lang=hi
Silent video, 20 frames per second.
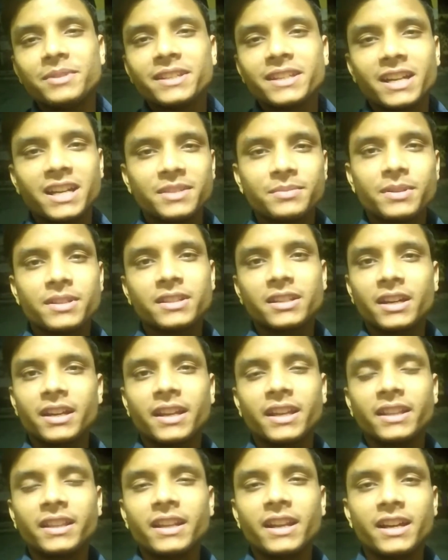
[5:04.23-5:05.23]
बजे के आसपास
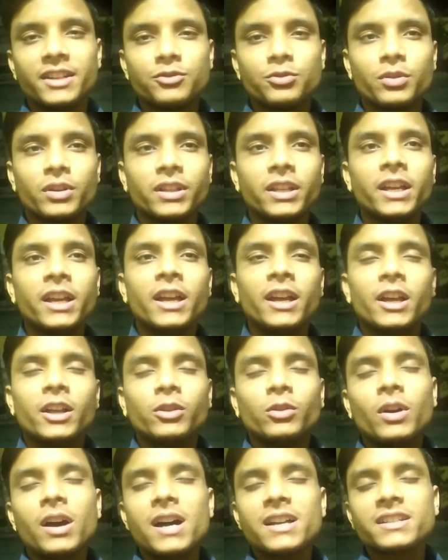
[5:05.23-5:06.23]
घर के अंदर आ चुके थे
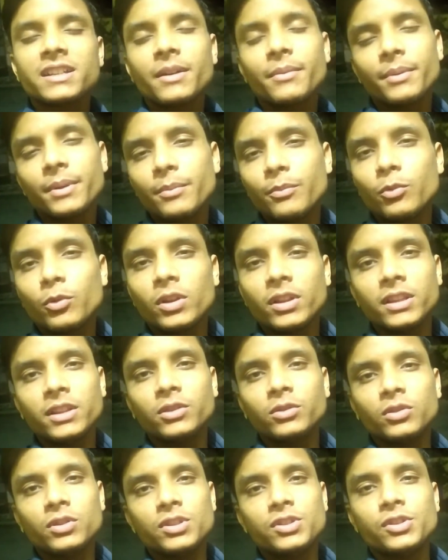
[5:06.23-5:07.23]
तो आज अपने पूरा
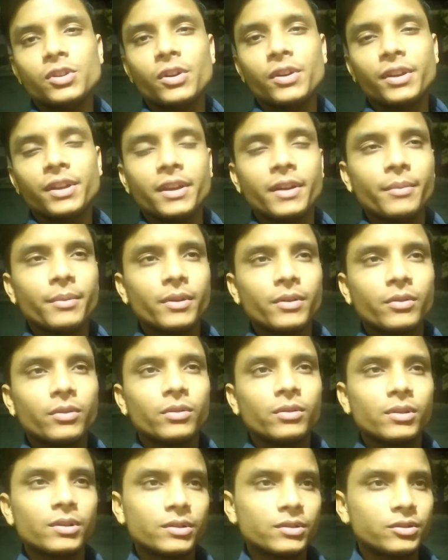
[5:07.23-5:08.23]
दिन तो इन्जॉय किया
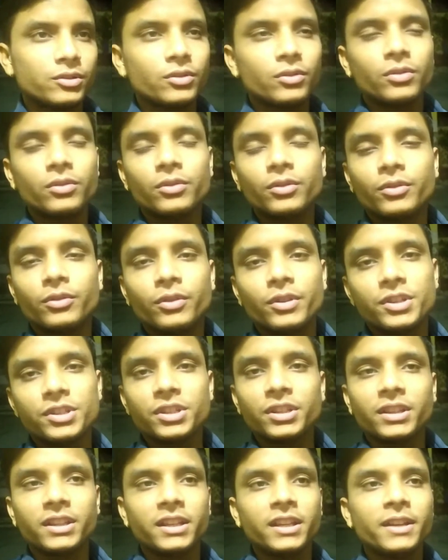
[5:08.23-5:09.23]
बिल्कुल जो
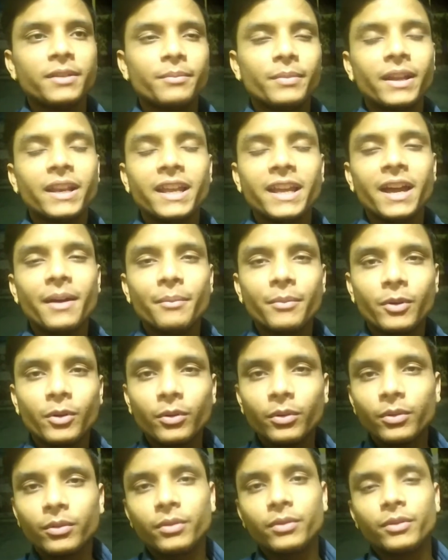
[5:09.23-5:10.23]
डोनेशन थी भले ही हम
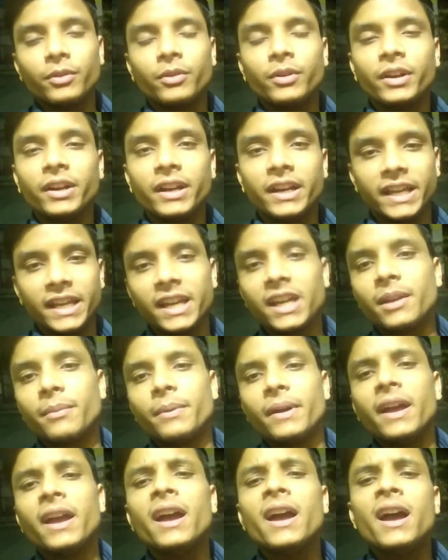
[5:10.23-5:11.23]
डो, डोनेट नहीं कर
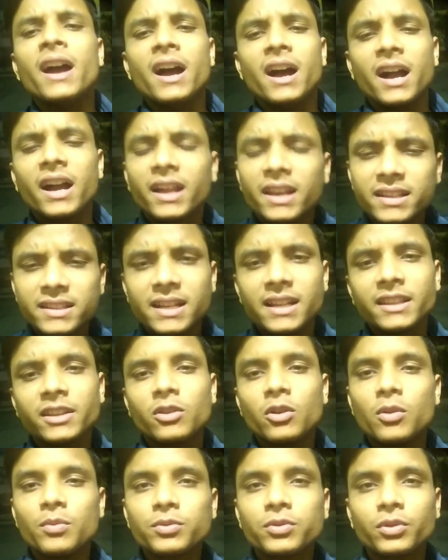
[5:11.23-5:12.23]
पाए अगले साल
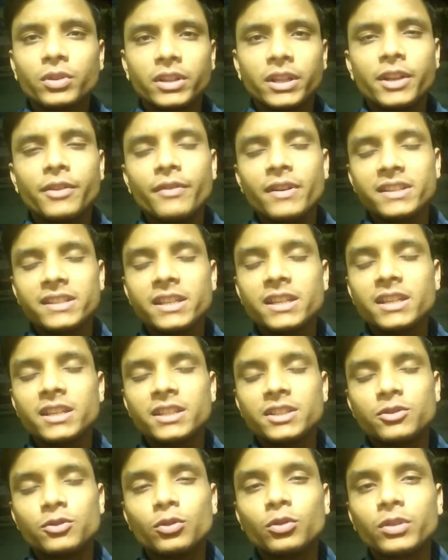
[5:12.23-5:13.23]
तक होप्स की देर वैसे
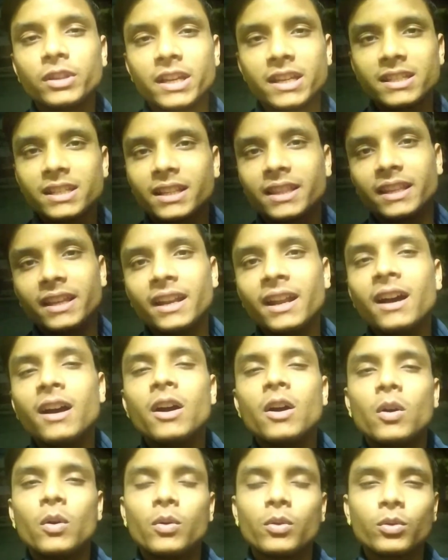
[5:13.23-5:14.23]
जो दे सकते हैं ना
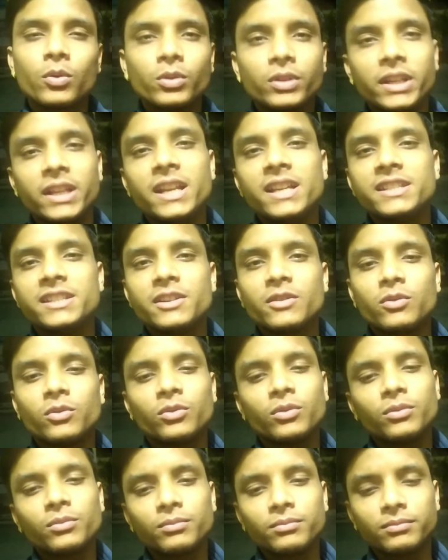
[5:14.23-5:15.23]
उनको देना चाहिए
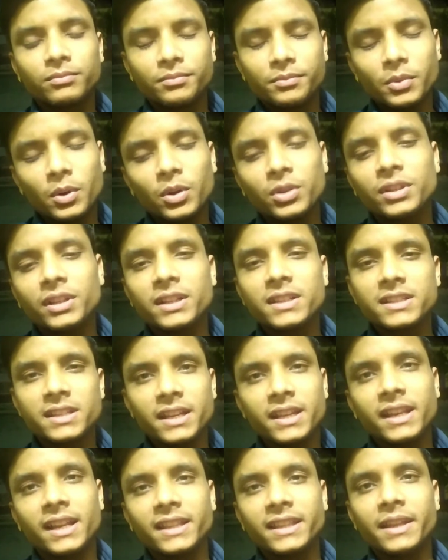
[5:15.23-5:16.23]
खून बहुत ज़्यादा
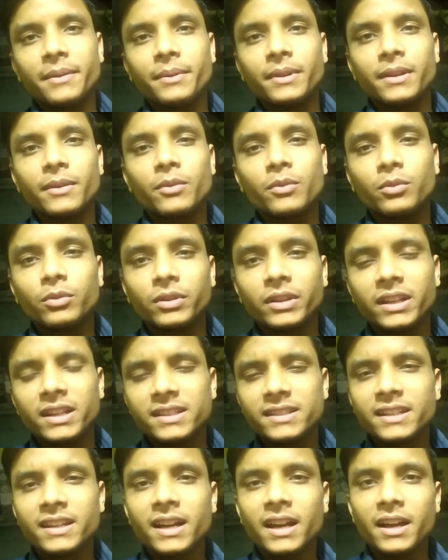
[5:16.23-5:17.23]
सही रहता है मतलब खून
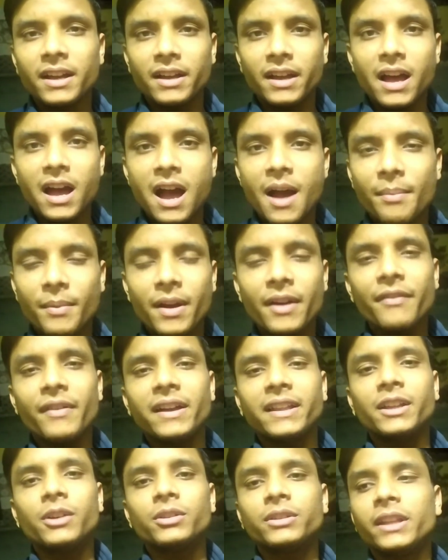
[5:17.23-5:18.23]
देने से ना आपका
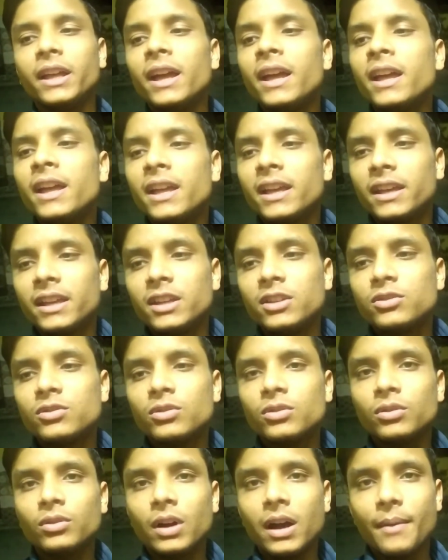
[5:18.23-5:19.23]
फ़ायदा होता है कि
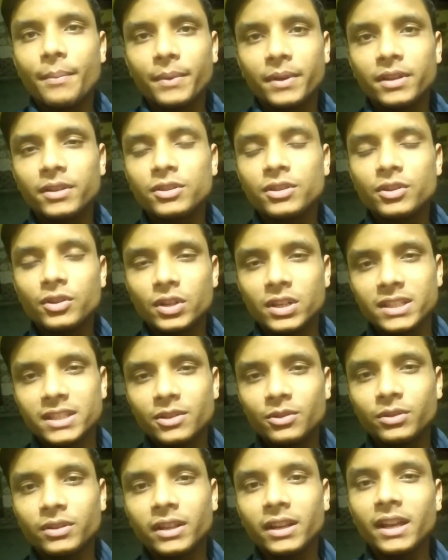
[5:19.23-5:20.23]
जो आपकी जो
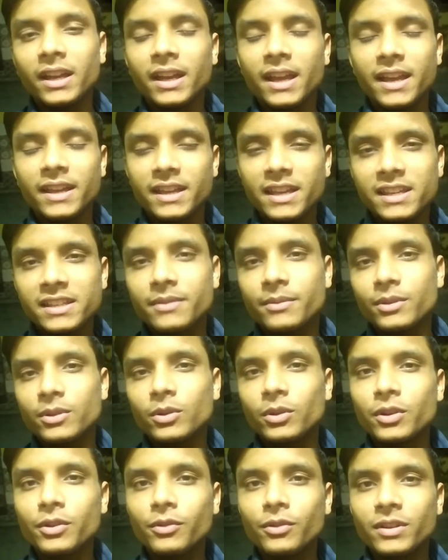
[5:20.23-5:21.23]
नशे होती है ना यही समझ
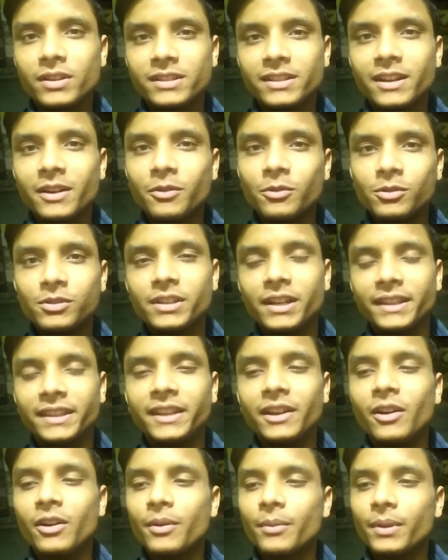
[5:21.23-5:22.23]
लो कि वो नशे ना खुल
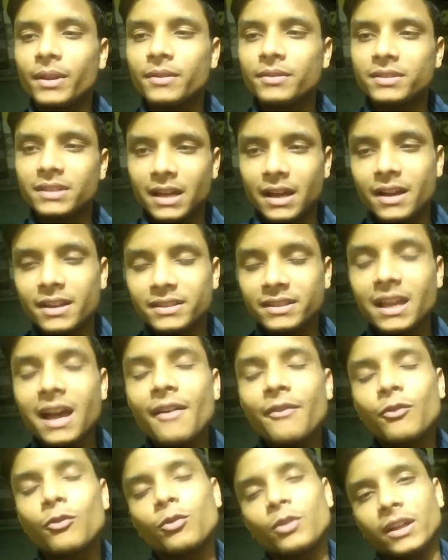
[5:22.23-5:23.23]
जाती हैं और मतलब सा,
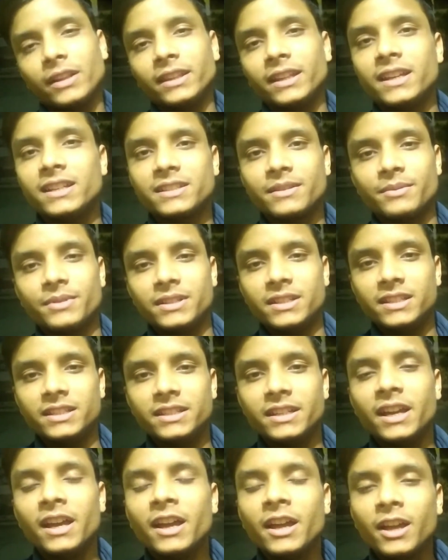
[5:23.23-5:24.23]
साफ खून आता है ये समझ
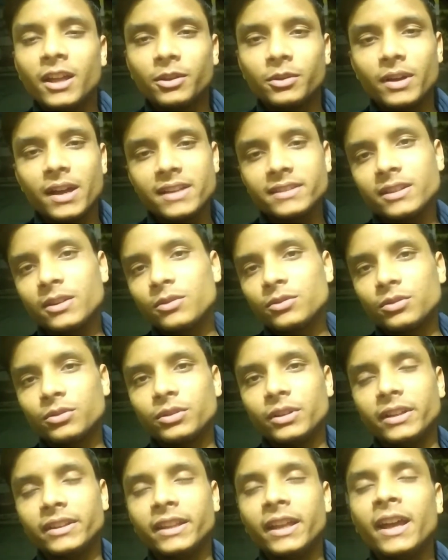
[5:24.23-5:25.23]
लीजिए तो ऐसा कुछ हो
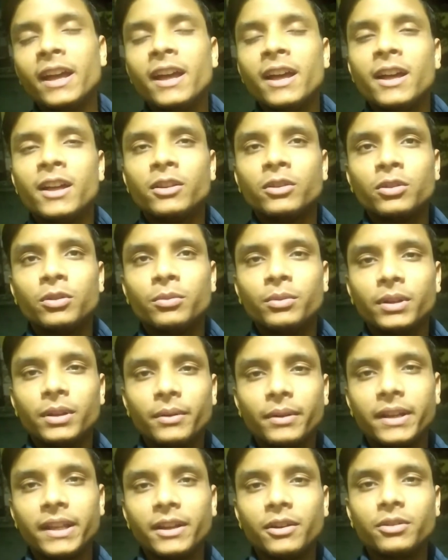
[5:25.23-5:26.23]
जाता है तो
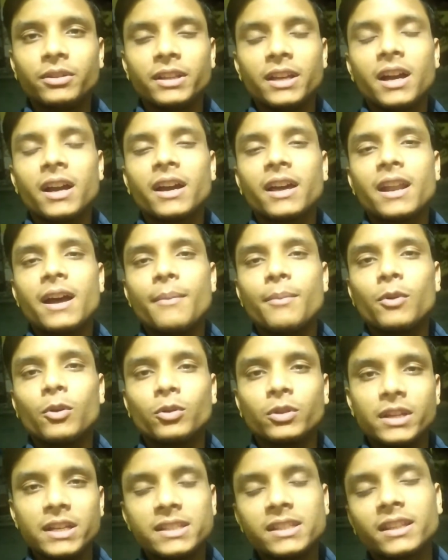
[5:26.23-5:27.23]
मतलब ठीक होता है अगर आप
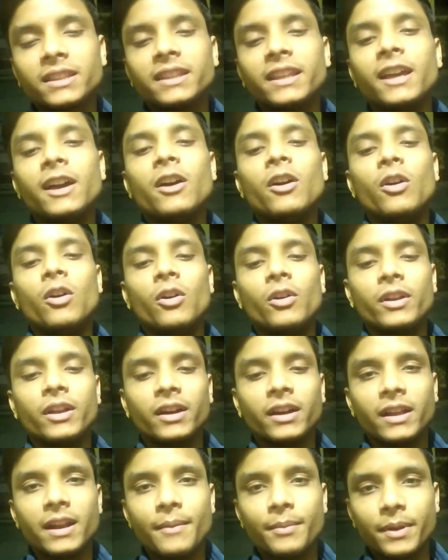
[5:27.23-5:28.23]
लोग दे सकते हैं और
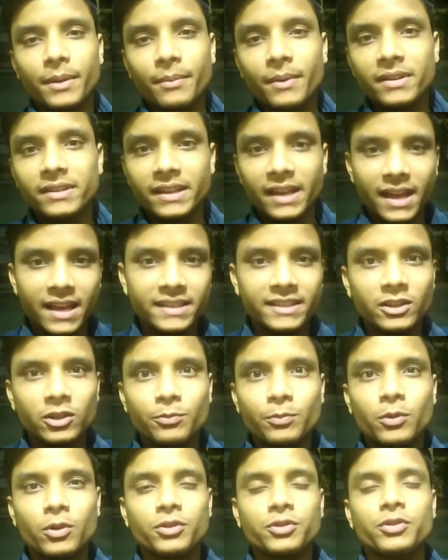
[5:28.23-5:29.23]
अगर आपके पास है ऐसी
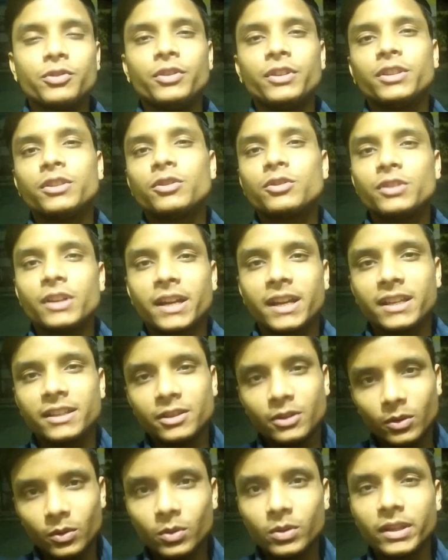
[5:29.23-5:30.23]
अपॉर्चुनिटी तो जाके
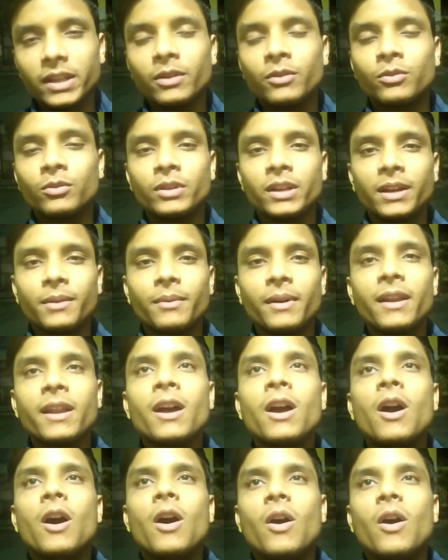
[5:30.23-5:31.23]
ज़रूर दें खून एक बार
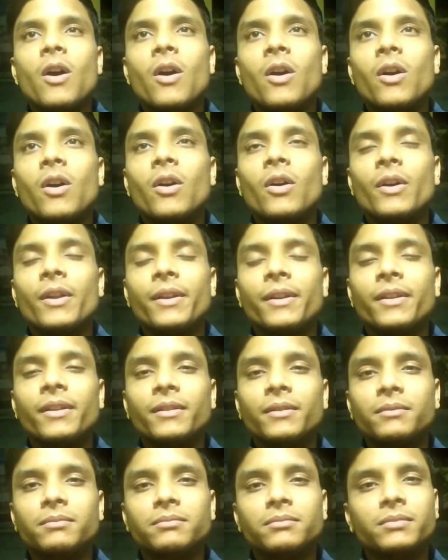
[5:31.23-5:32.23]
और
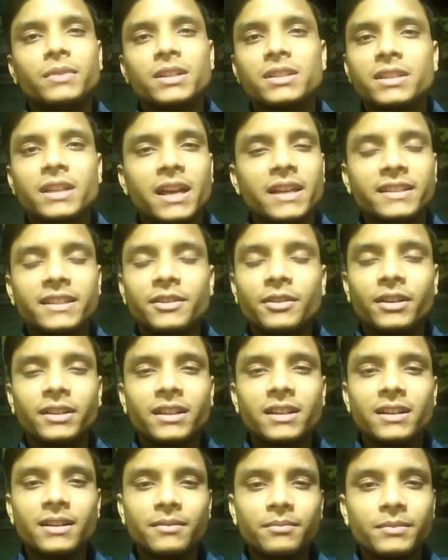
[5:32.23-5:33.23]
बस ऐसे ही
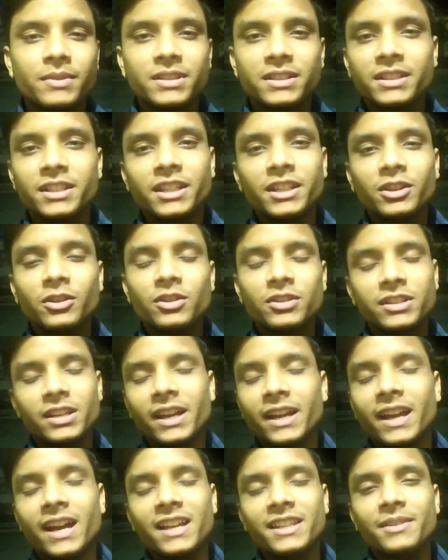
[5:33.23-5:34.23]
होता बस दिन तो
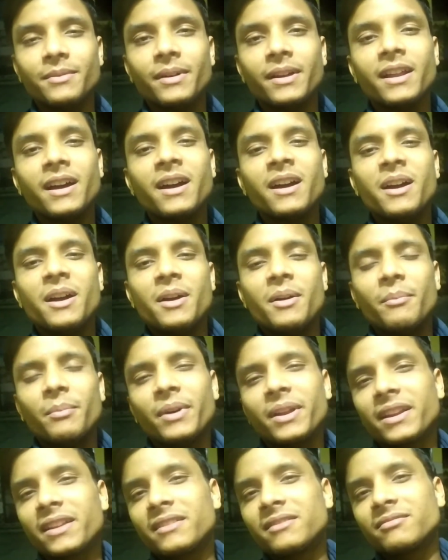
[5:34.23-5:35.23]
अच्छा गया आज हमारा
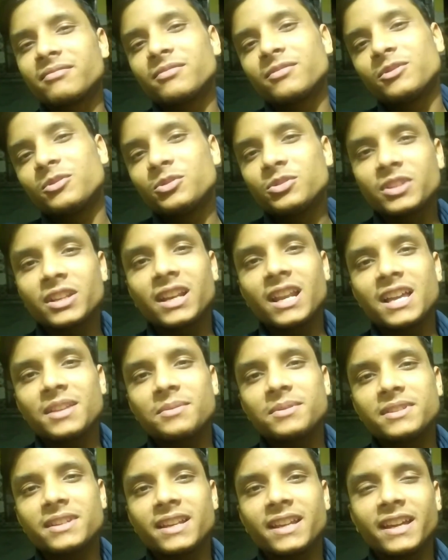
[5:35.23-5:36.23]
पर दूसरी
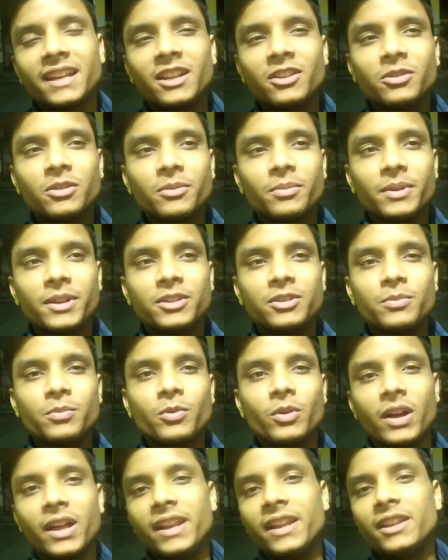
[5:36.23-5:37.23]
क्लास में चले गए ना तो अपने जो
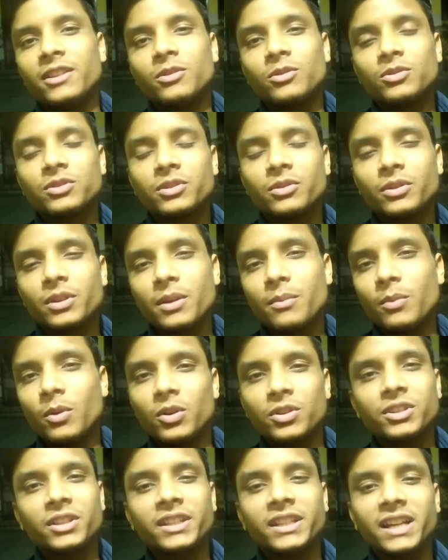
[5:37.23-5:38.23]
पुराने दोस्त हैं उनकी
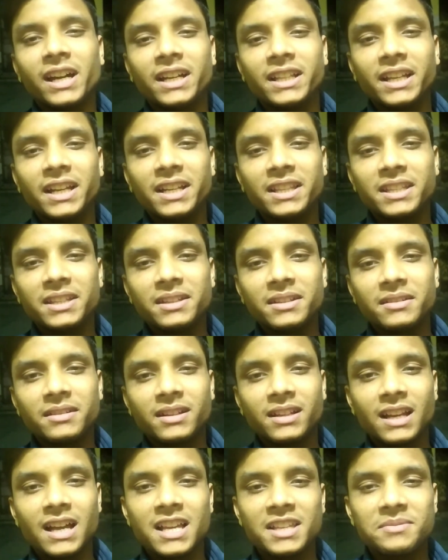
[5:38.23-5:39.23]
बहुत ज़्यादा याद आ रही थी
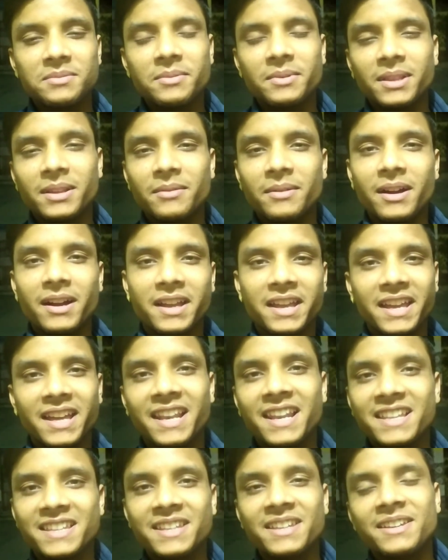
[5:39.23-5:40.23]
क्लास में मतलब
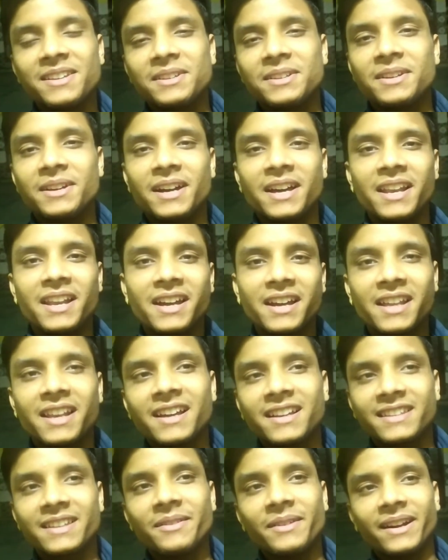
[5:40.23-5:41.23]
अकेले से अलग
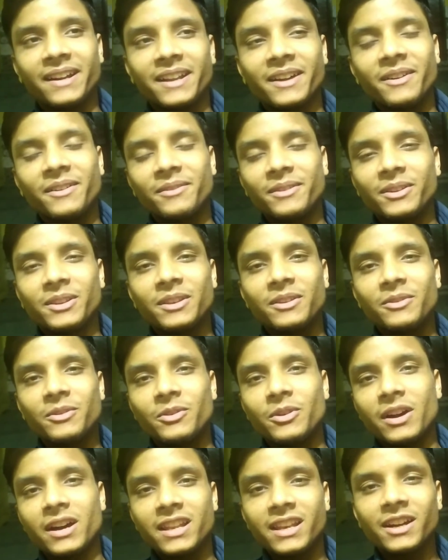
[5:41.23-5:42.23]
अलग सा बैठा मतलब
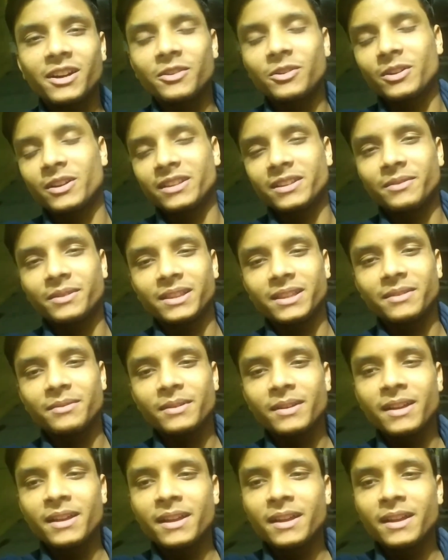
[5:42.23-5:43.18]
वो अलग हो रहा था मतलब